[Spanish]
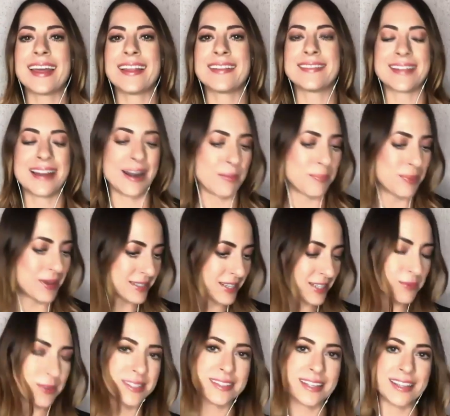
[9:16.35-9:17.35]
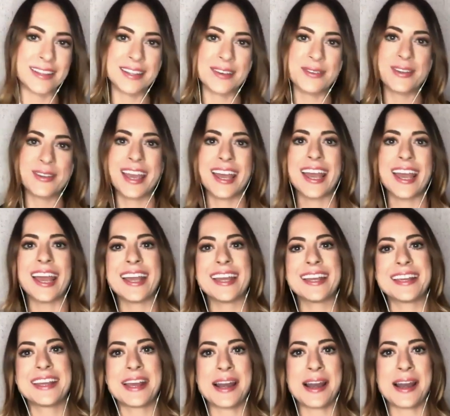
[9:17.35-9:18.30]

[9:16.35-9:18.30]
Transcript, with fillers: que te la pasas bastante bien,